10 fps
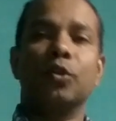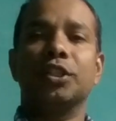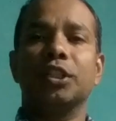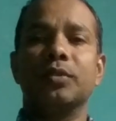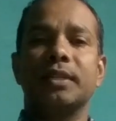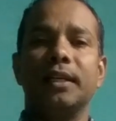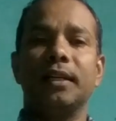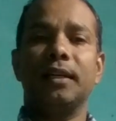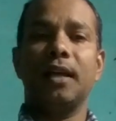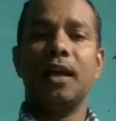कंटिन्यूस
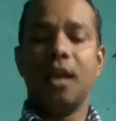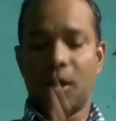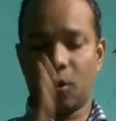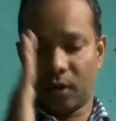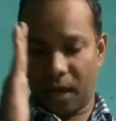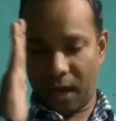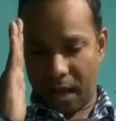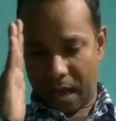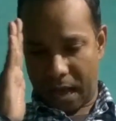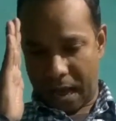है और
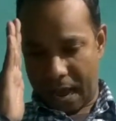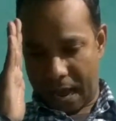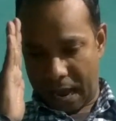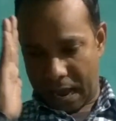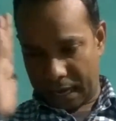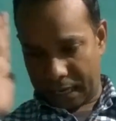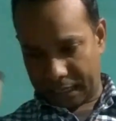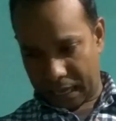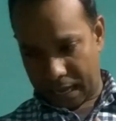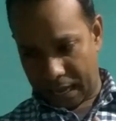
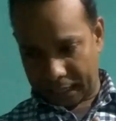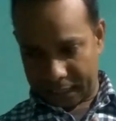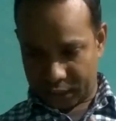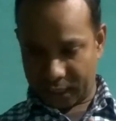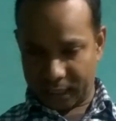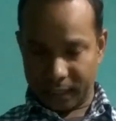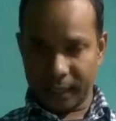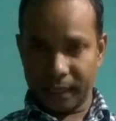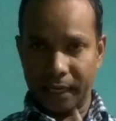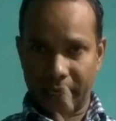अगर आर एच एल
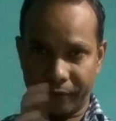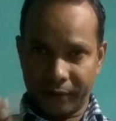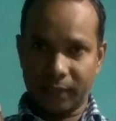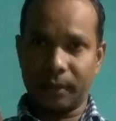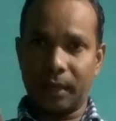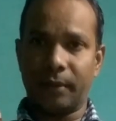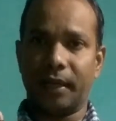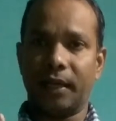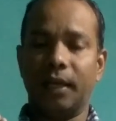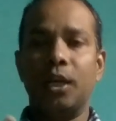एफ ए के बराबर
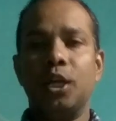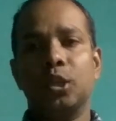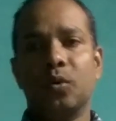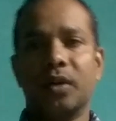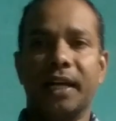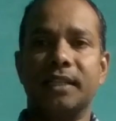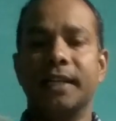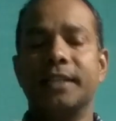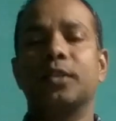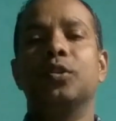है तो वो राइट
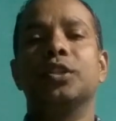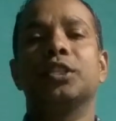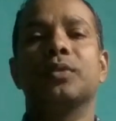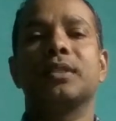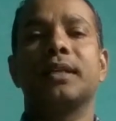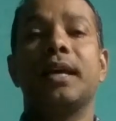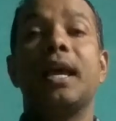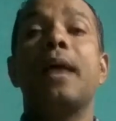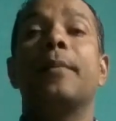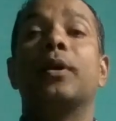साइड से कंटिन्यूस है
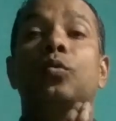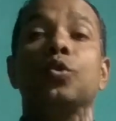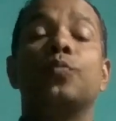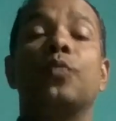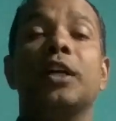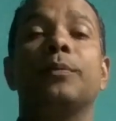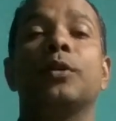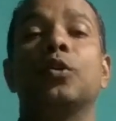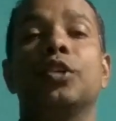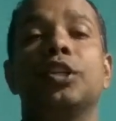बट उस पॉइंट
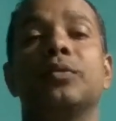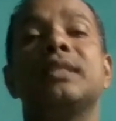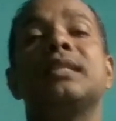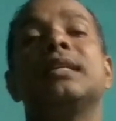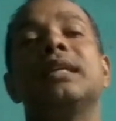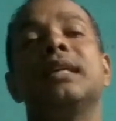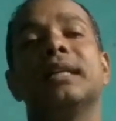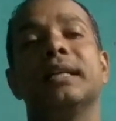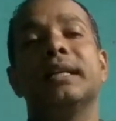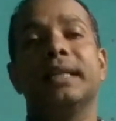पर कंटिन्यूस
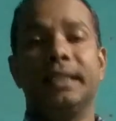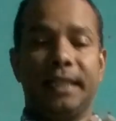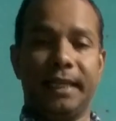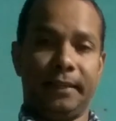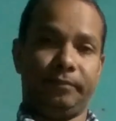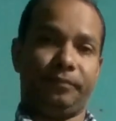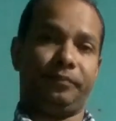नहीं है